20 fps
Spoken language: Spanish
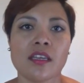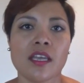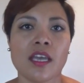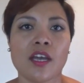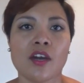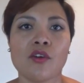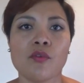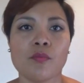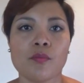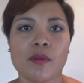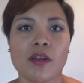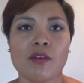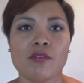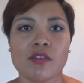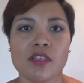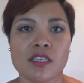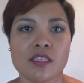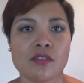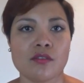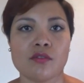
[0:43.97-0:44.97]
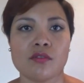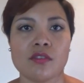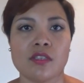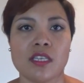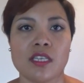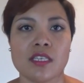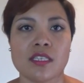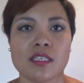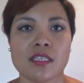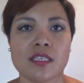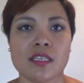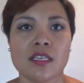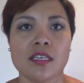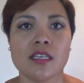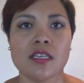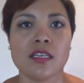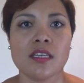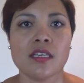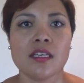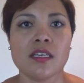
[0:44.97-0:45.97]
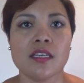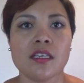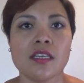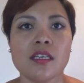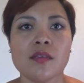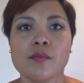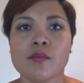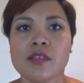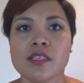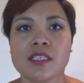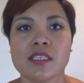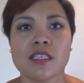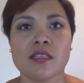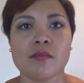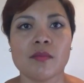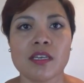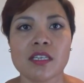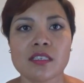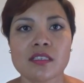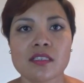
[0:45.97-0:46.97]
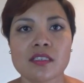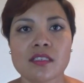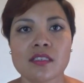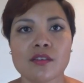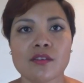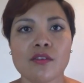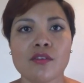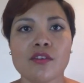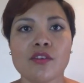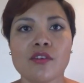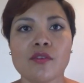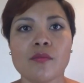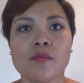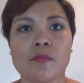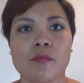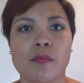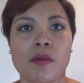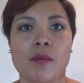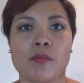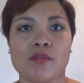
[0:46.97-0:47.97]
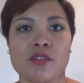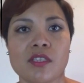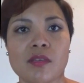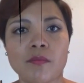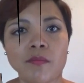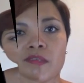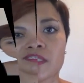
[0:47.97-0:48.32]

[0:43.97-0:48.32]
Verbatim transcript: que he comprado en estos días. Y pues sin más rollo, vamos a